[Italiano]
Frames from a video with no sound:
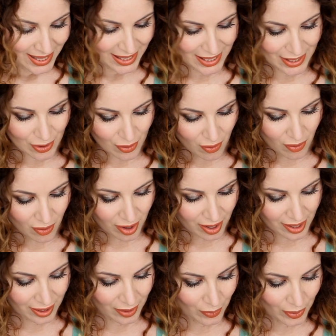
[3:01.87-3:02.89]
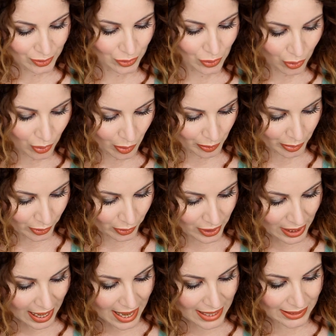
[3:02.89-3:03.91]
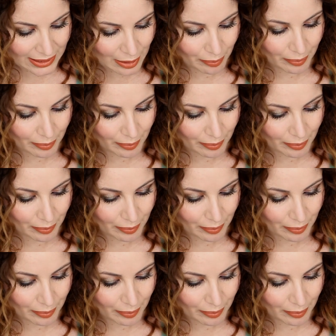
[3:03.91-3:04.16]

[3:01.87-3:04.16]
io eh, quando compro online